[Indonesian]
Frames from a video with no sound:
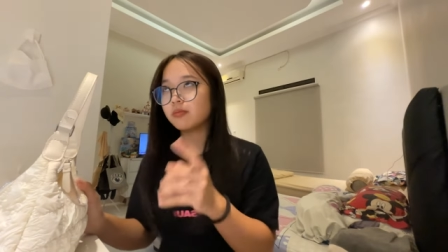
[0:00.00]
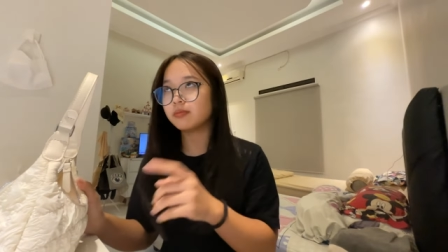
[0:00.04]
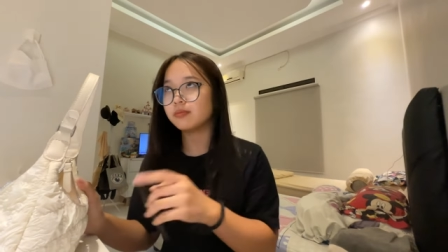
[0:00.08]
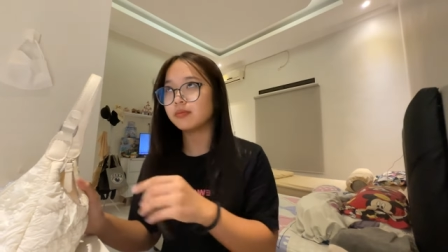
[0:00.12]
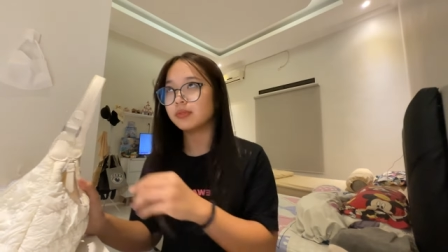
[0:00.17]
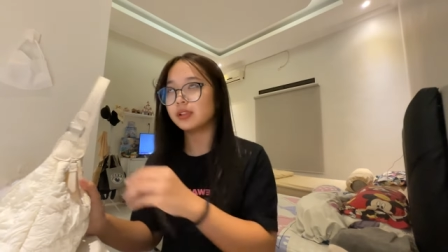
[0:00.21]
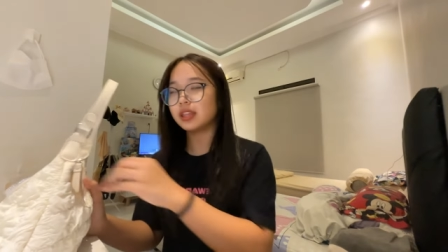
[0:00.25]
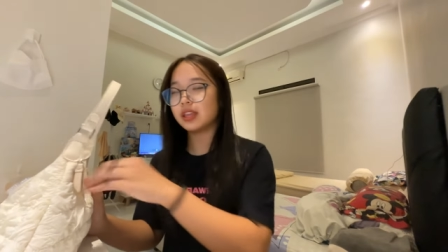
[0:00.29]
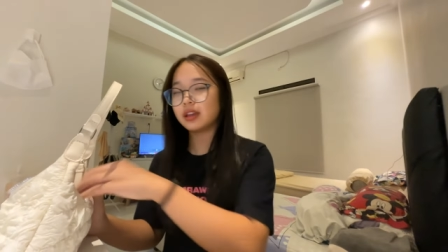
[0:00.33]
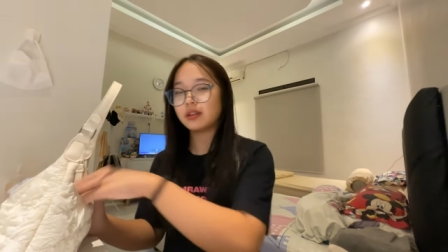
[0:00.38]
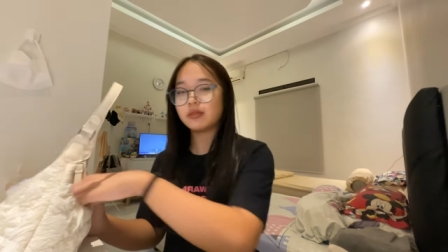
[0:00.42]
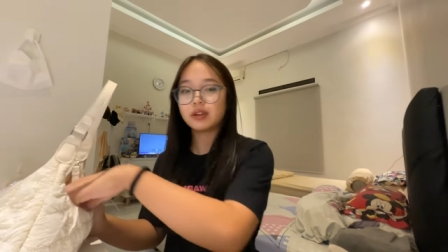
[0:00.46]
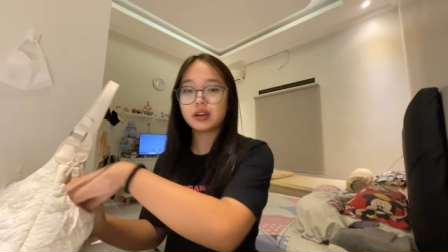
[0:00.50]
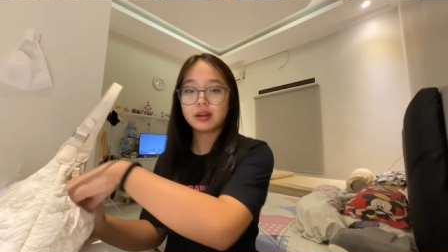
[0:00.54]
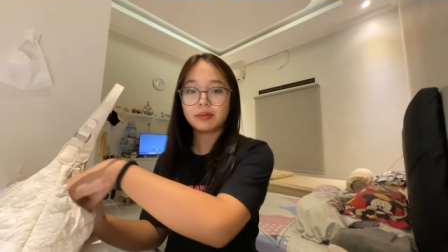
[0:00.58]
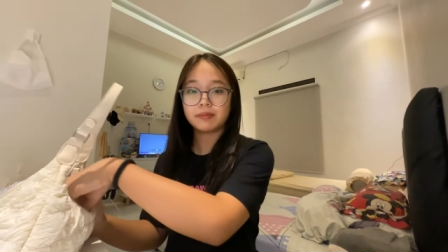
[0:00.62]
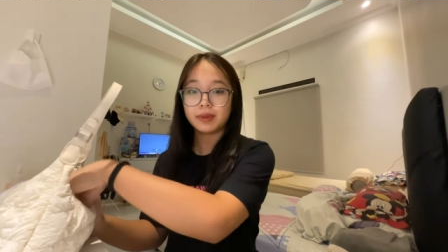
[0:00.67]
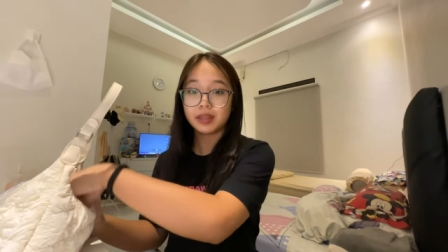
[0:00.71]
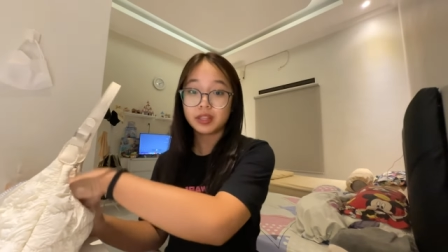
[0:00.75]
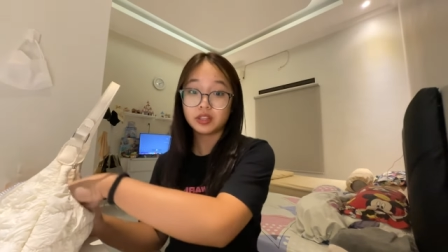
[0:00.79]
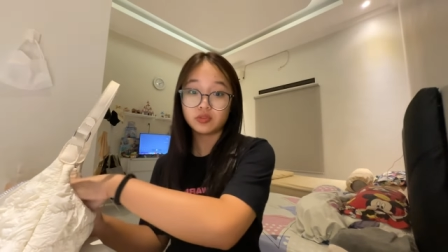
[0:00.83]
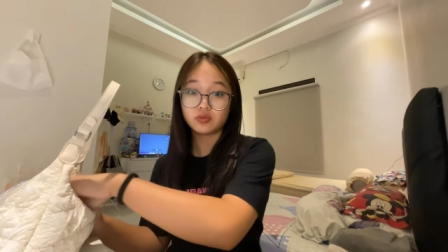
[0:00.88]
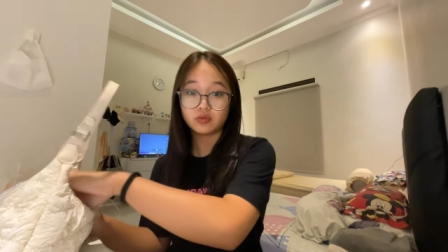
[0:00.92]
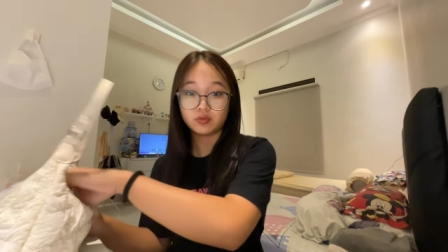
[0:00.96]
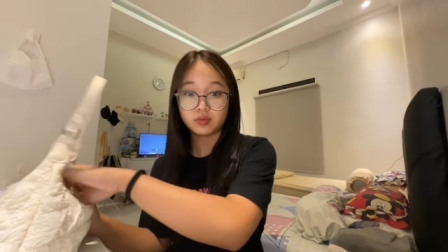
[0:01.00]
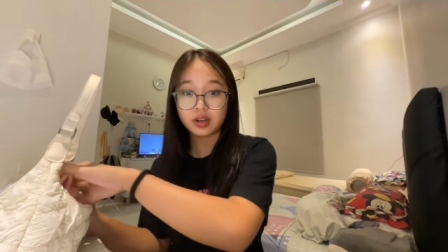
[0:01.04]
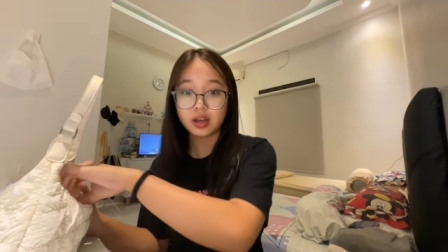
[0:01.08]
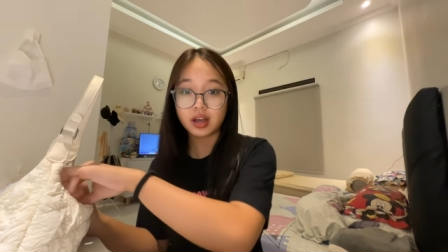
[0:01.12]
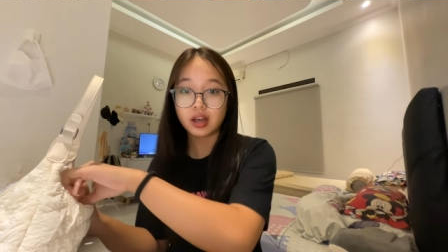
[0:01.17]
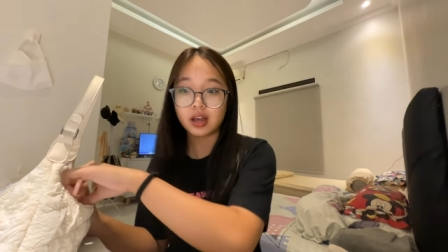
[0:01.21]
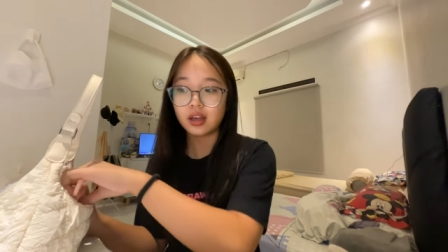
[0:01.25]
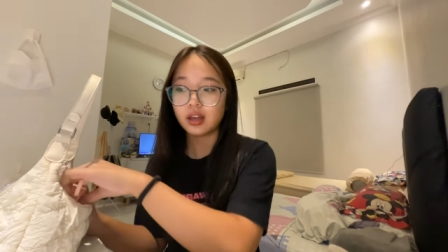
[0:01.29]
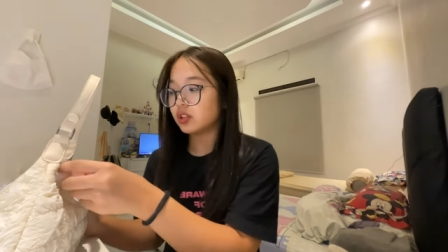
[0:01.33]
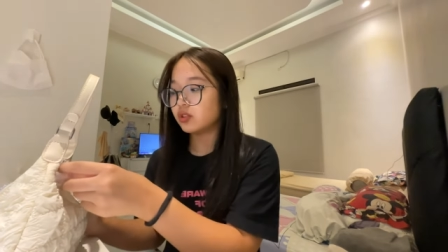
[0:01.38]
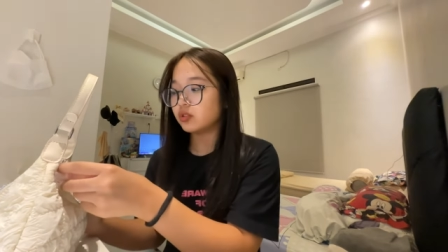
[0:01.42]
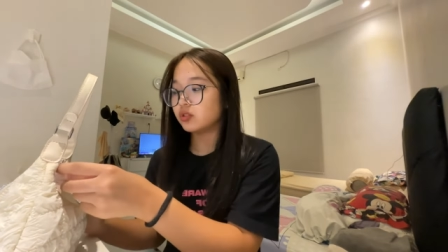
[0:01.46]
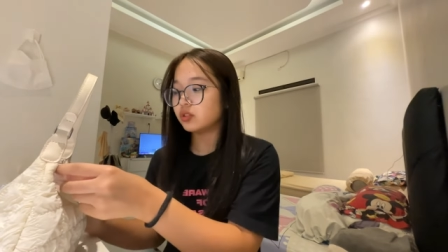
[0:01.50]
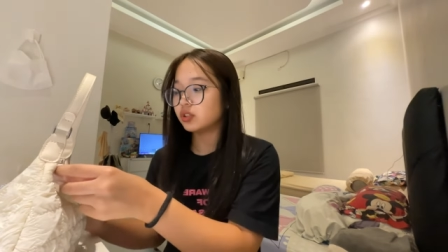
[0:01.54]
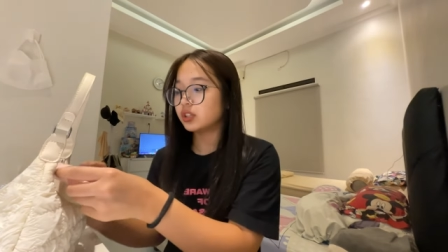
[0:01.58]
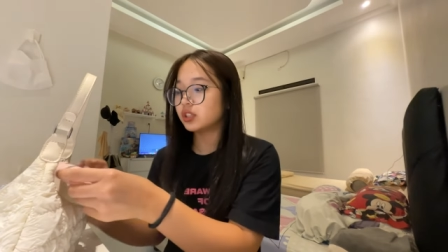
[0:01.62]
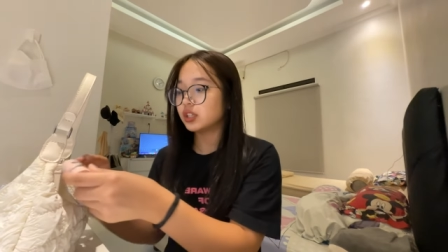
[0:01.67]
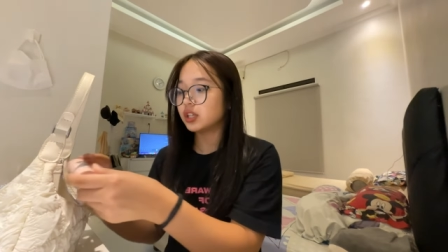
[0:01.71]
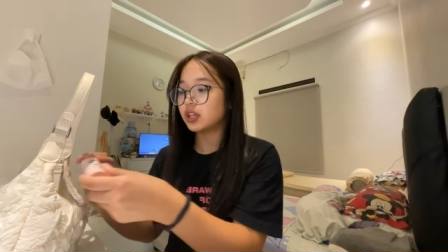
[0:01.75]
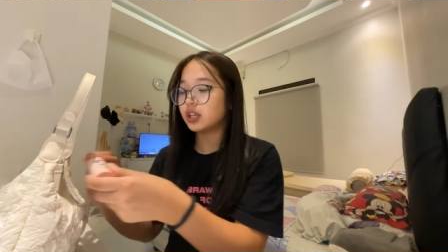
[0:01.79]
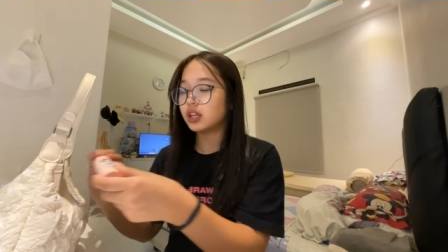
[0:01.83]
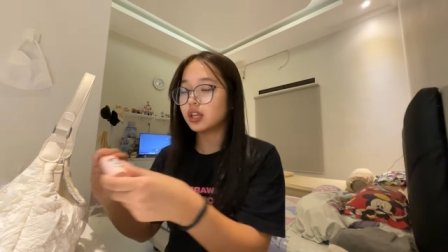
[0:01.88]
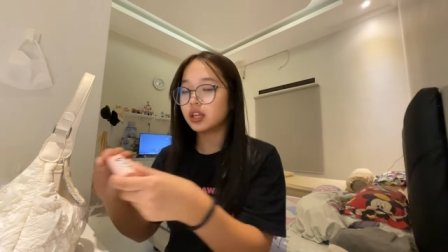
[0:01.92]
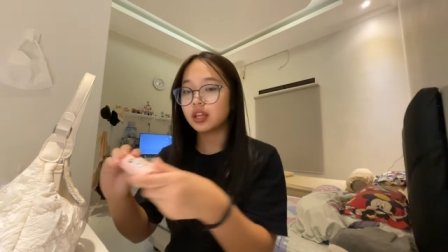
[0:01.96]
beli yang warna pink juga terus